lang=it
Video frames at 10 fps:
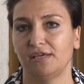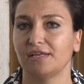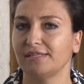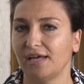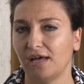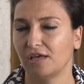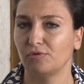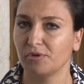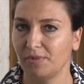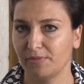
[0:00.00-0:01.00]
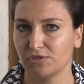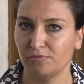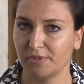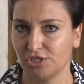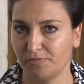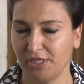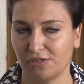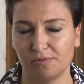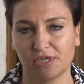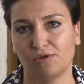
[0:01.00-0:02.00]
In realtà è un problema solo
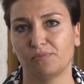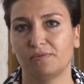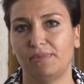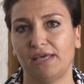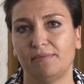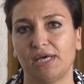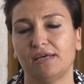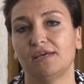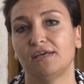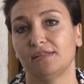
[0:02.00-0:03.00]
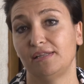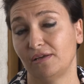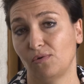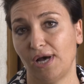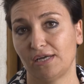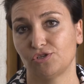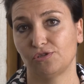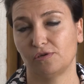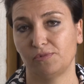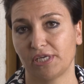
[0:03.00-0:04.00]
percepito perché è un problema di linguaggio,
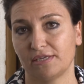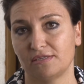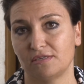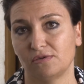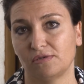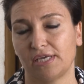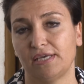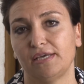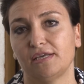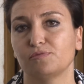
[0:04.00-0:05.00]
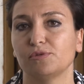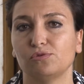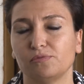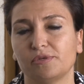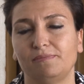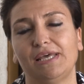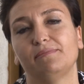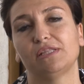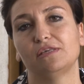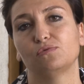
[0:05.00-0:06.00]
di comunicazione e soprattutto un
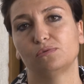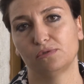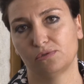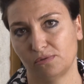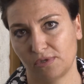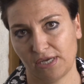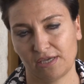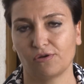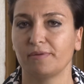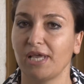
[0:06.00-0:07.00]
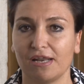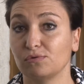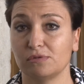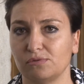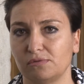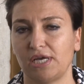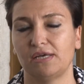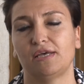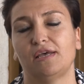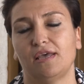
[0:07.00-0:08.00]
problema di cultura. Ecco, cambiare la
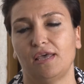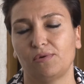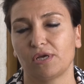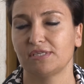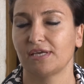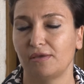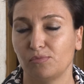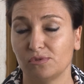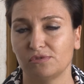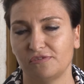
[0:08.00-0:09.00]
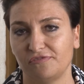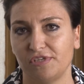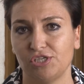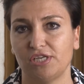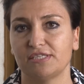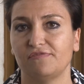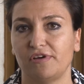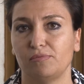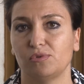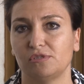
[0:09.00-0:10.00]
cultura è una cosa che è molto difficile, si
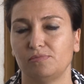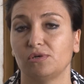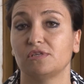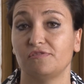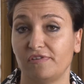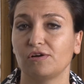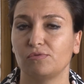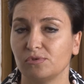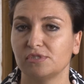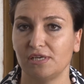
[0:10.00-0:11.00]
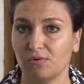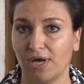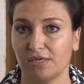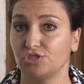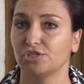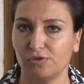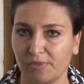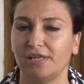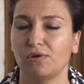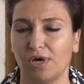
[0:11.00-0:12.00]
fa in molti modi, si fa con molti linguaggi,
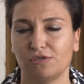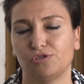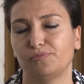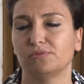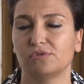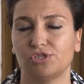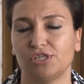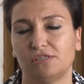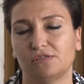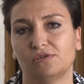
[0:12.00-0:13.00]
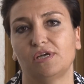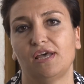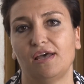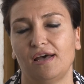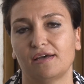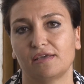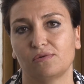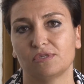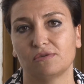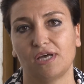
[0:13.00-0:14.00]
come il linguaggio appunto scelto anche in
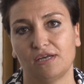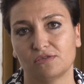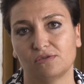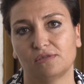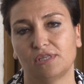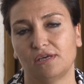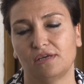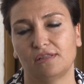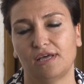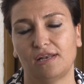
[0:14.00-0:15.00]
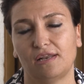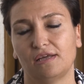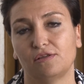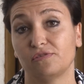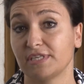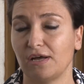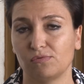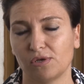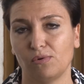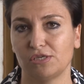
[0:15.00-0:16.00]
questo caso eh, dal, dall'università,
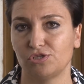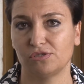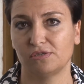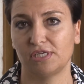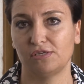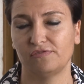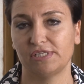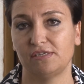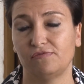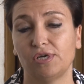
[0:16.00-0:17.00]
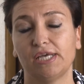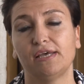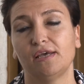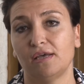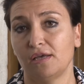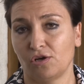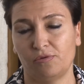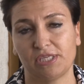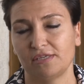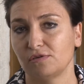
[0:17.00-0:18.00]
un linguaggio innovativo.
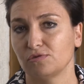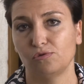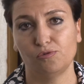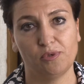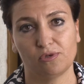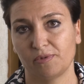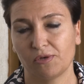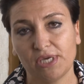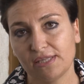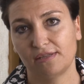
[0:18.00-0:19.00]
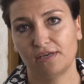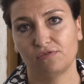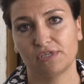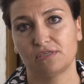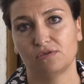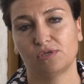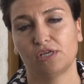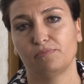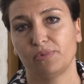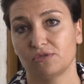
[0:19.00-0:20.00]
Come Trentino Sviluppo, come guida
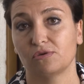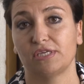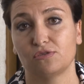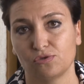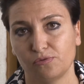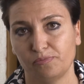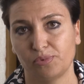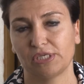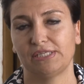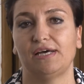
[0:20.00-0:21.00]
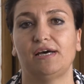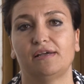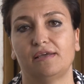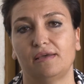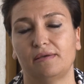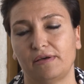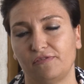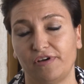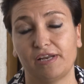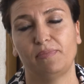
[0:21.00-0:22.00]
dell'innovazione, non posso che supportare,
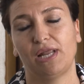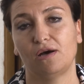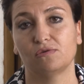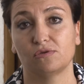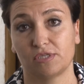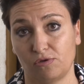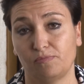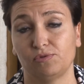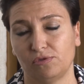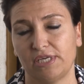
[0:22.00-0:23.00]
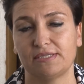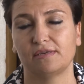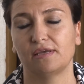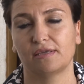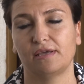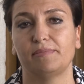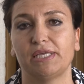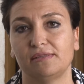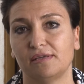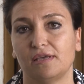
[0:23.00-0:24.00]
eh, fare plauso e soprattutto essere
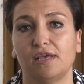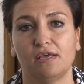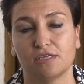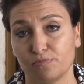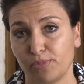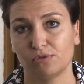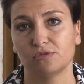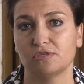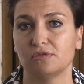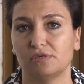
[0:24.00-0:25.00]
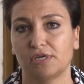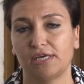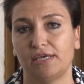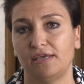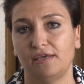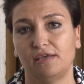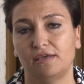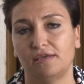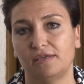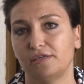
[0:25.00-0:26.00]
chiaramente sponsor
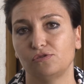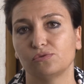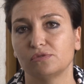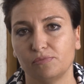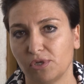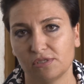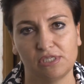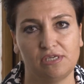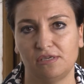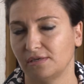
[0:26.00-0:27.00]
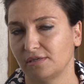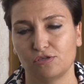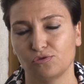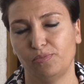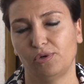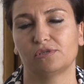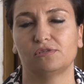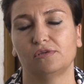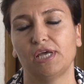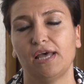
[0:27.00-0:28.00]
e, in tutti i modi eh, di supporto